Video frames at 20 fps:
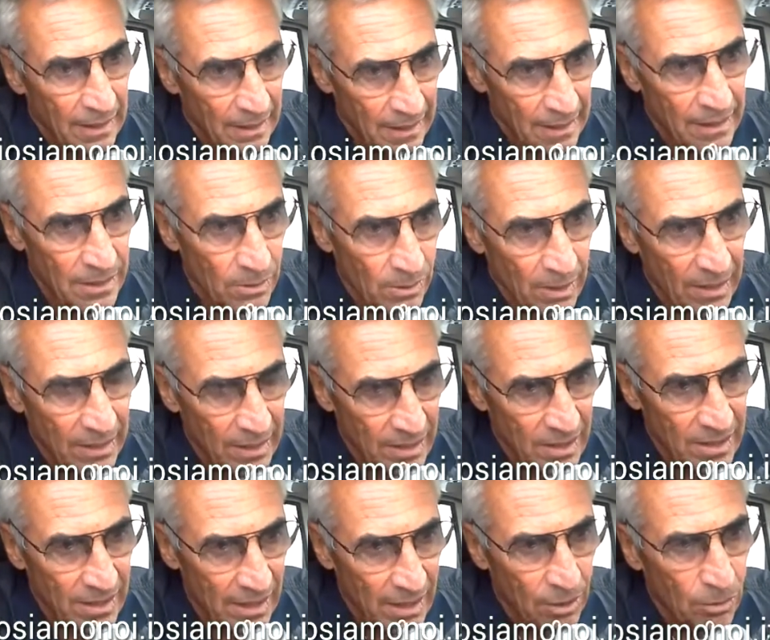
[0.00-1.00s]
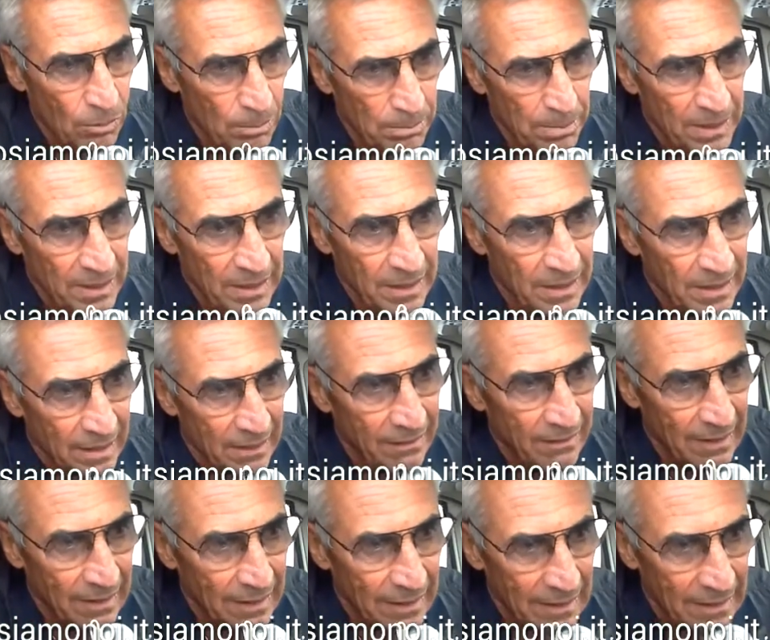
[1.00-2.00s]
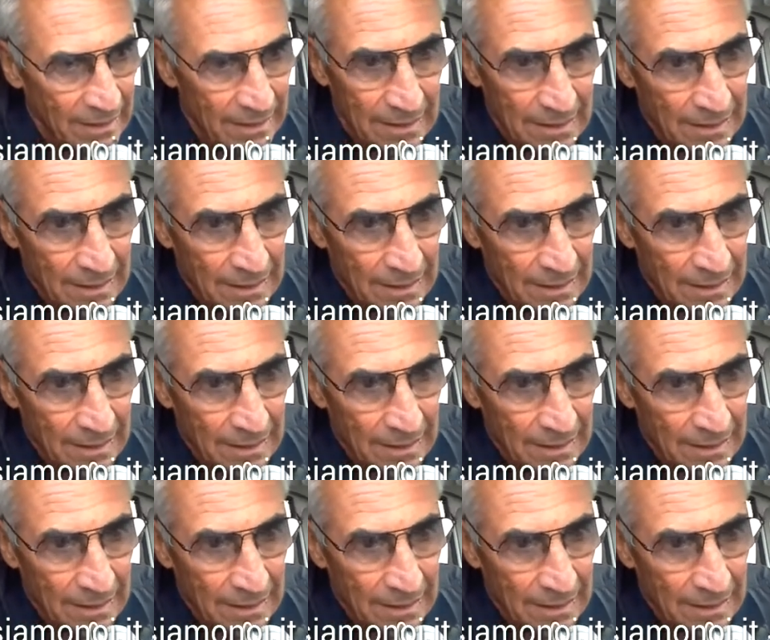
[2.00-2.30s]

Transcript: la squadra sia competitiva